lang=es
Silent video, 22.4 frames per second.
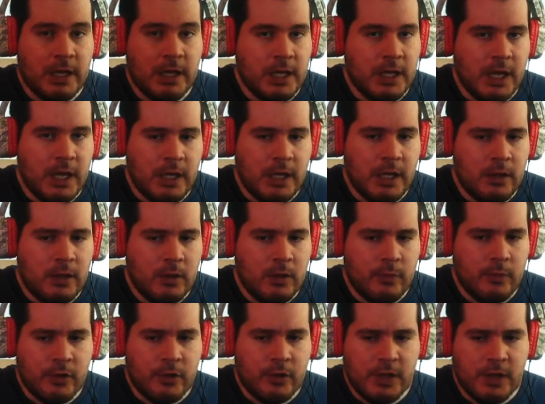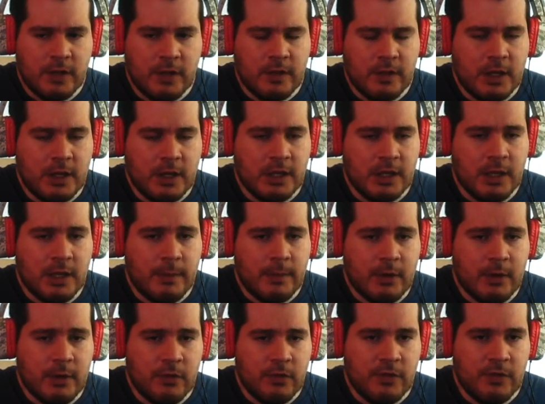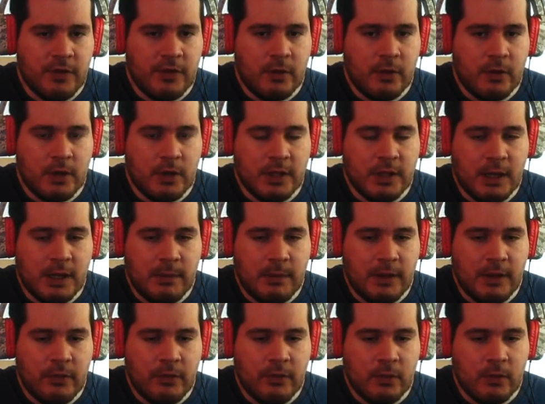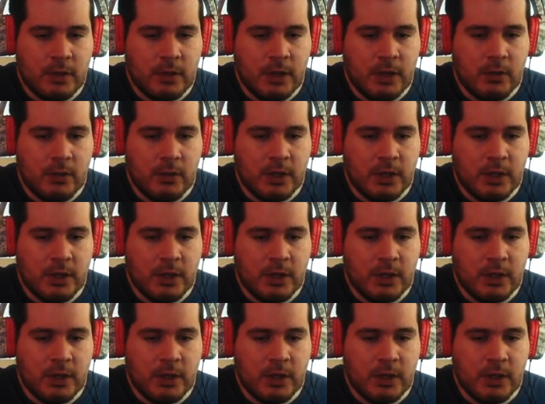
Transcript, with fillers: ahí lo de por 10. Es que estaba más concentrado lo que estaba hablando que lo que